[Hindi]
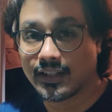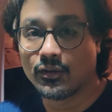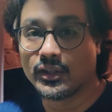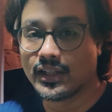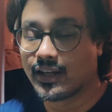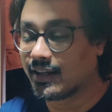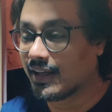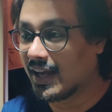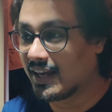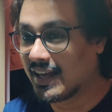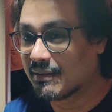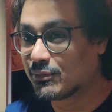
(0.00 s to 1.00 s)
सही वेदर है
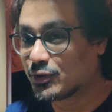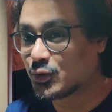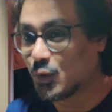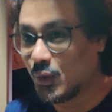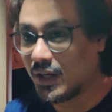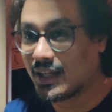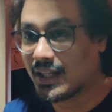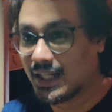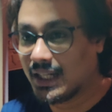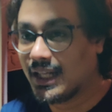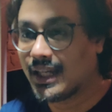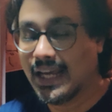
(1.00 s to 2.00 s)
एंड आई एम सो
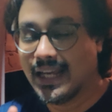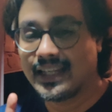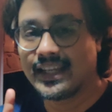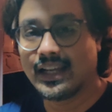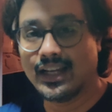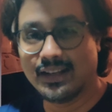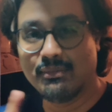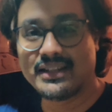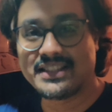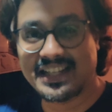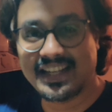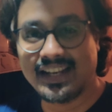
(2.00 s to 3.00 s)
लकी कि कल मैं
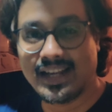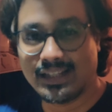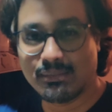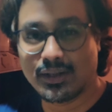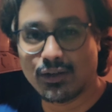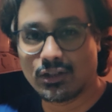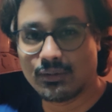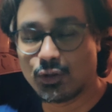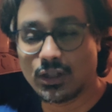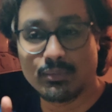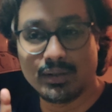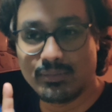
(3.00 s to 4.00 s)
चिकन लाया था बनाऊँगा
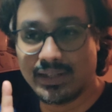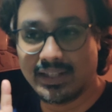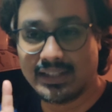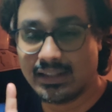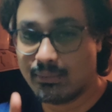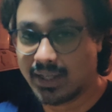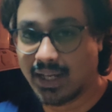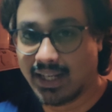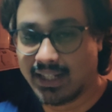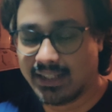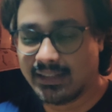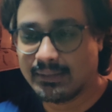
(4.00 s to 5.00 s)
बिल्कुल मैंने कल बनाया
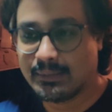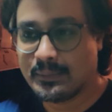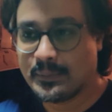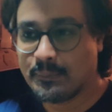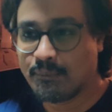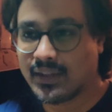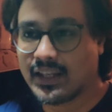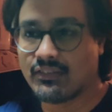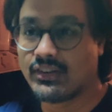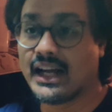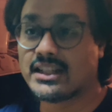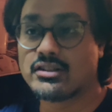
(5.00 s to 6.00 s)
नहीं
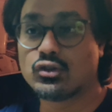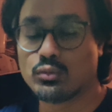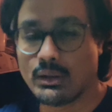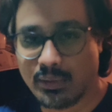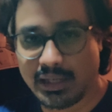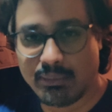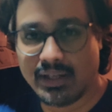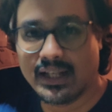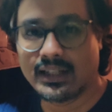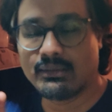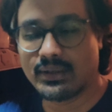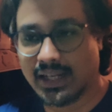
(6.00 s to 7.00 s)
फिर आज सुबह भी नहीं बनाया
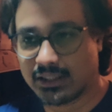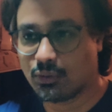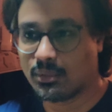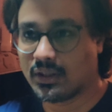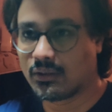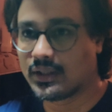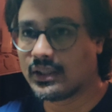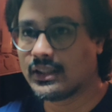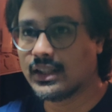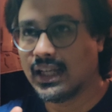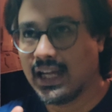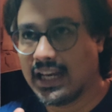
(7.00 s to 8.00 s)
कि मैं रात को बनाऊंगा
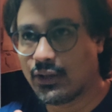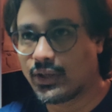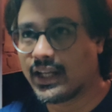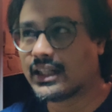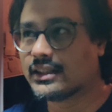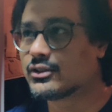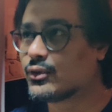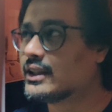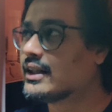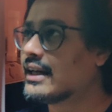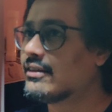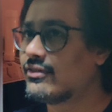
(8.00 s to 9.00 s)
लुकिंग एट दिस
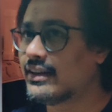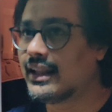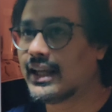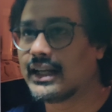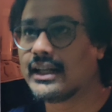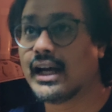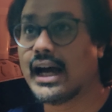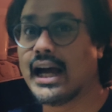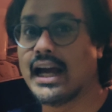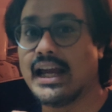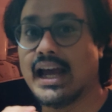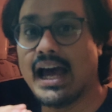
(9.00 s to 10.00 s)
वेदर आई फील दैट
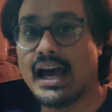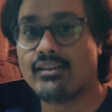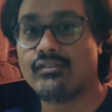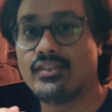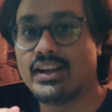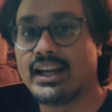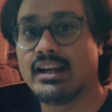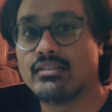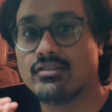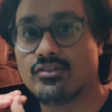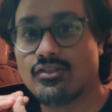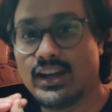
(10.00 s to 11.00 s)
आई हैव टेकन
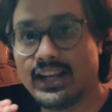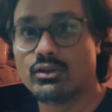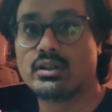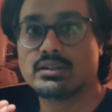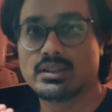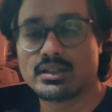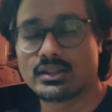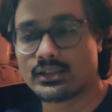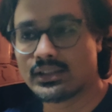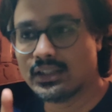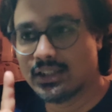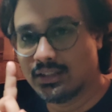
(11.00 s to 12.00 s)
अ वेरी गुड डिसीजन
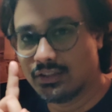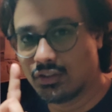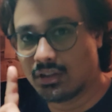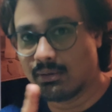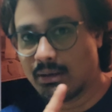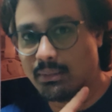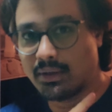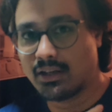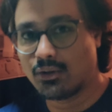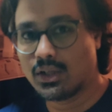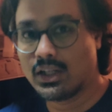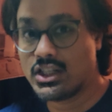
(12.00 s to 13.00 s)
तो अभी मैं
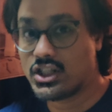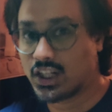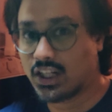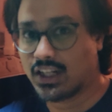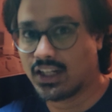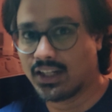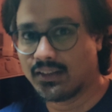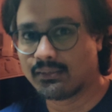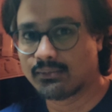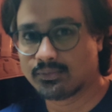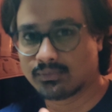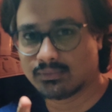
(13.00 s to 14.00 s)
बनाऊंगा चिकन
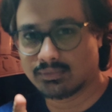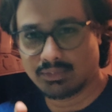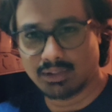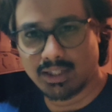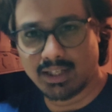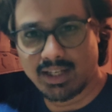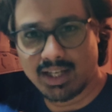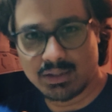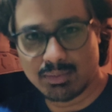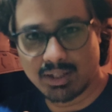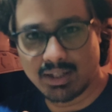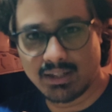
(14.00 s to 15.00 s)
करी देखना है
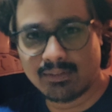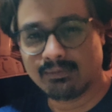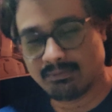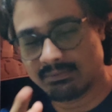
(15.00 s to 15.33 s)
कैसे बनाना है